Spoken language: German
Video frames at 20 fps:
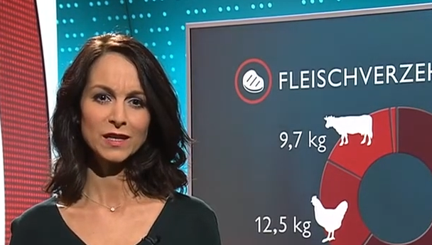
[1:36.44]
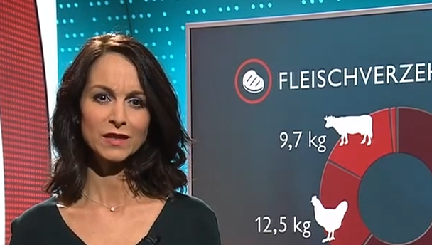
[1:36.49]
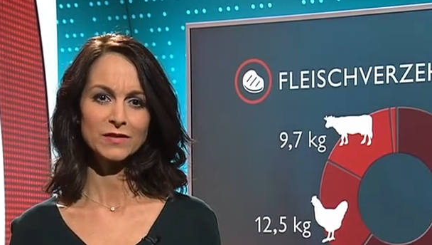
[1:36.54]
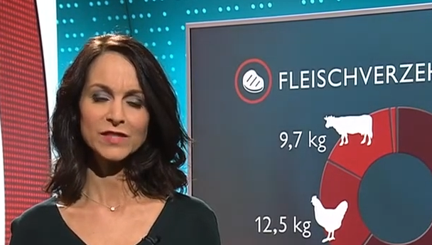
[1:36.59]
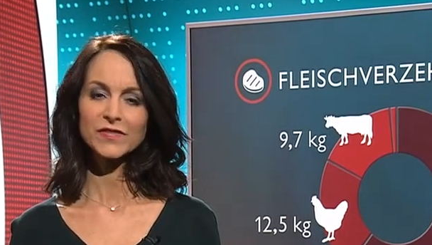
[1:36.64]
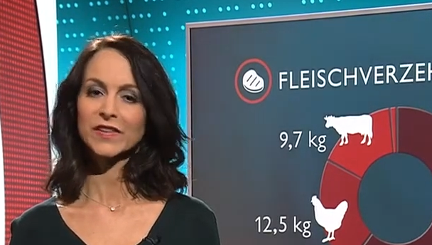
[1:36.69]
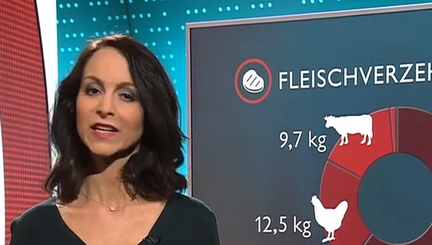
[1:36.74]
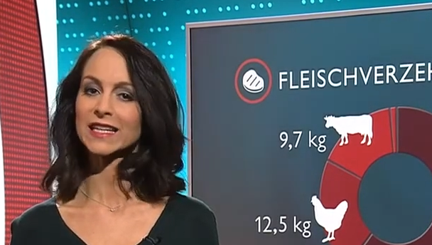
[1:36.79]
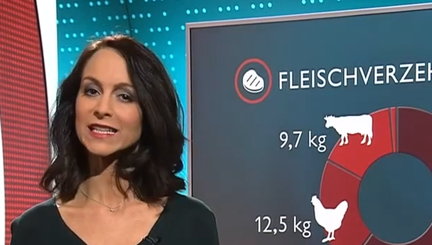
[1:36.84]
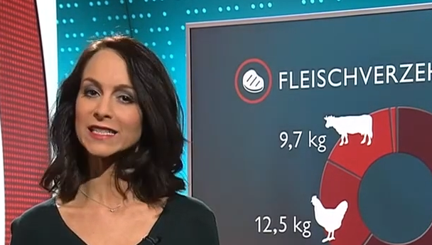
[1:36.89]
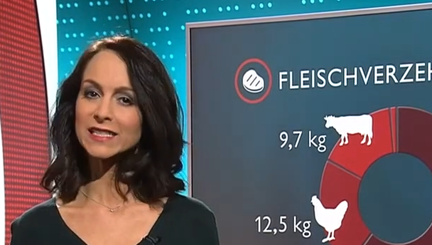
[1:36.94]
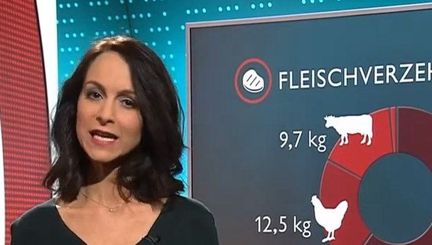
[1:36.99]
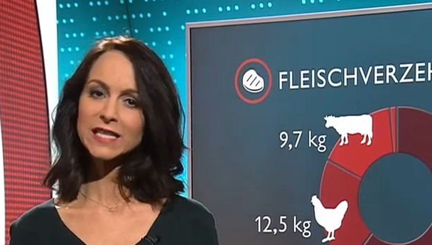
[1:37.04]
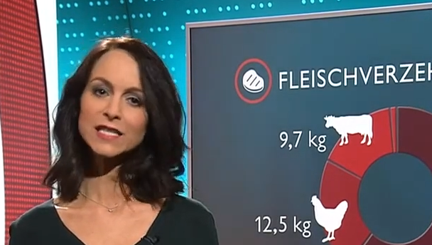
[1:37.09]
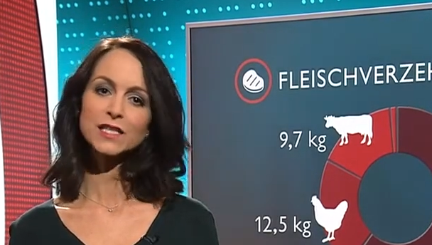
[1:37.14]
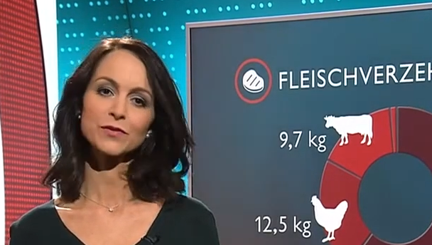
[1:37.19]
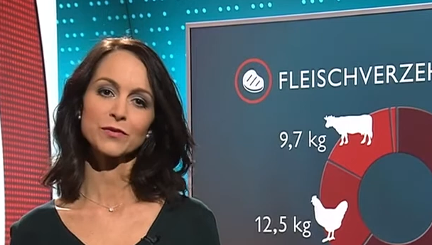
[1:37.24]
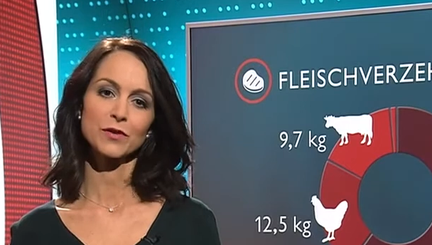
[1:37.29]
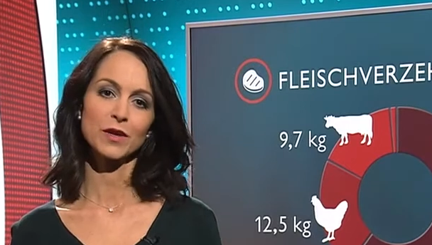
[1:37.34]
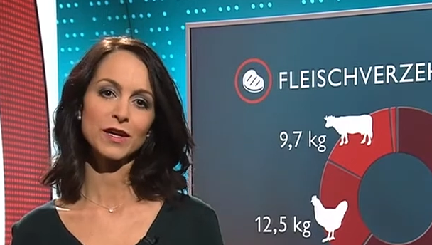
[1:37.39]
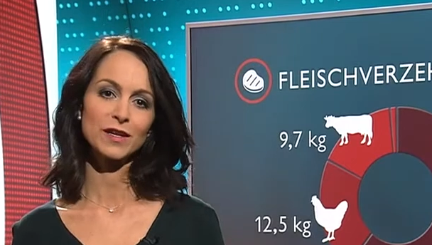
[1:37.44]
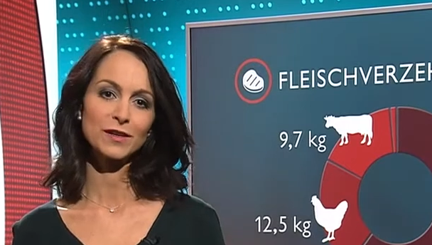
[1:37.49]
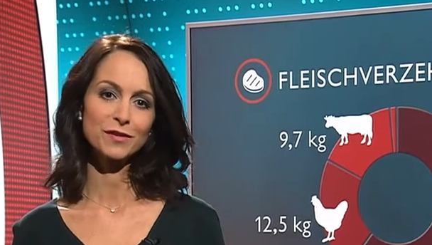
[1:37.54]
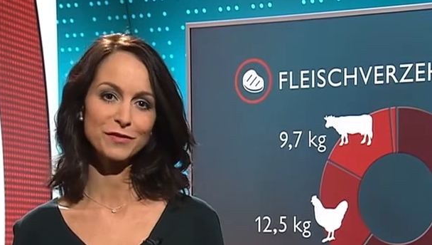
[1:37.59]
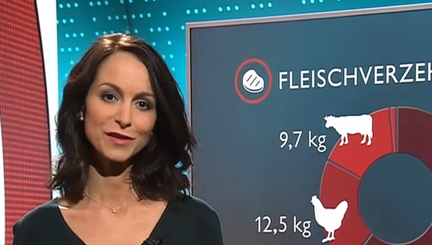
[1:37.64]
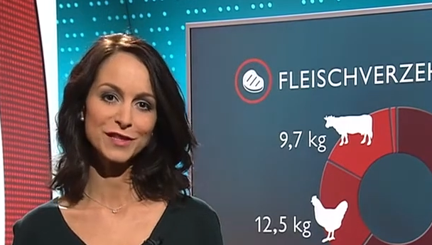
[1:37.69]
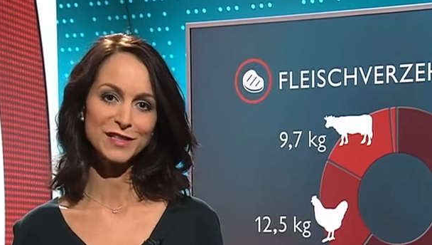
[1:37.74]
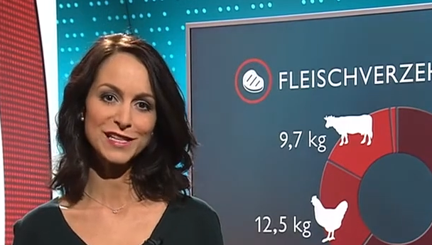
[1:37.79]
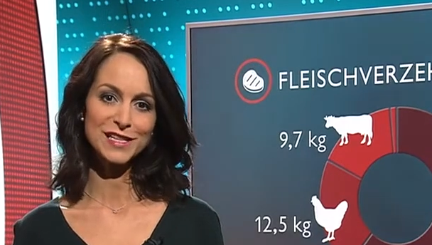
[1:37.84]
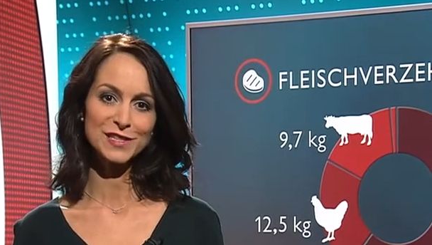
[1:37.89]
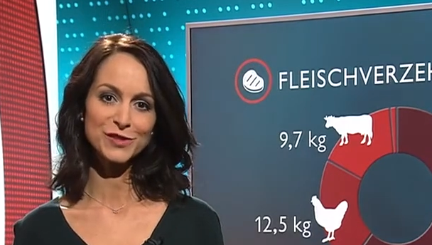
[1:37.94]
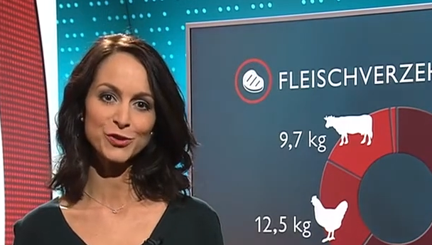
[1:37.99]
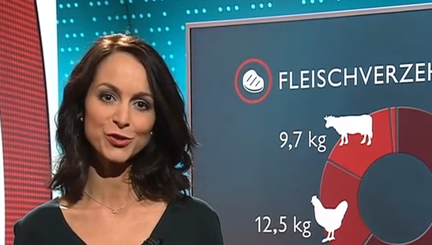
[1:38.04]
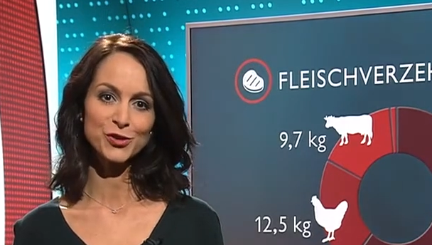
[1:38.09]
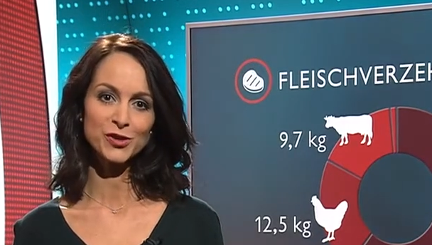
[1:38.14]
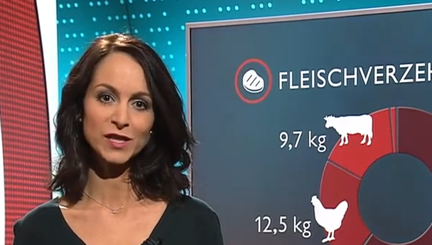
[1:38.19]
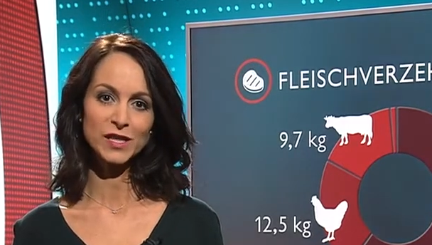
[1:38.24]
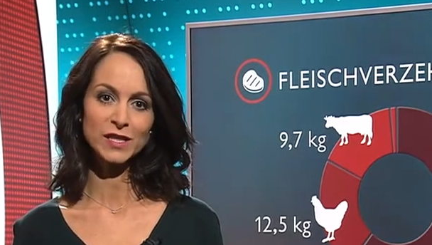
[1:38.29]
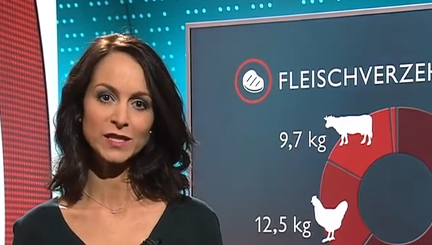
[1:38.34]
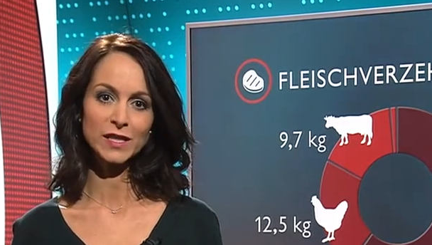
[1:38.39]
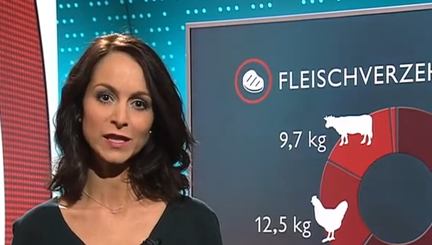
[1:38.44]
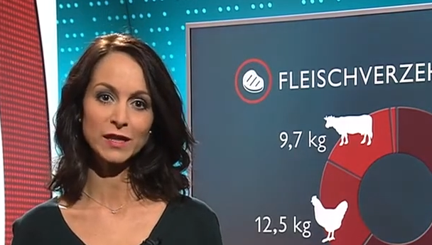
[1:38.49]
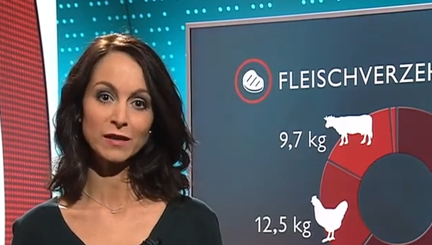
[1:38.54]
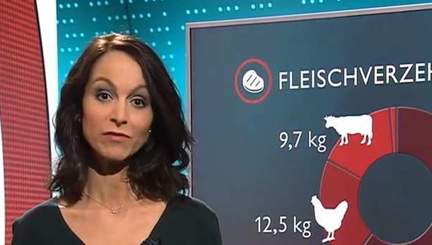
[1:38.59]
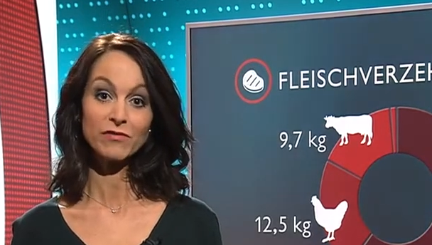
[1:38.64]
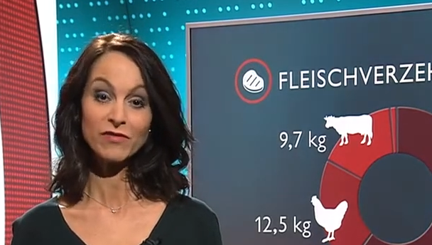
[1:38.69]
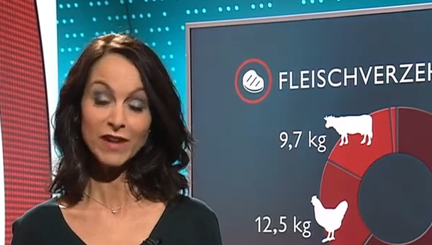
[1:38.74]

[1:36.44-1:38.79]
Was wäre das für eine fantastische Idee?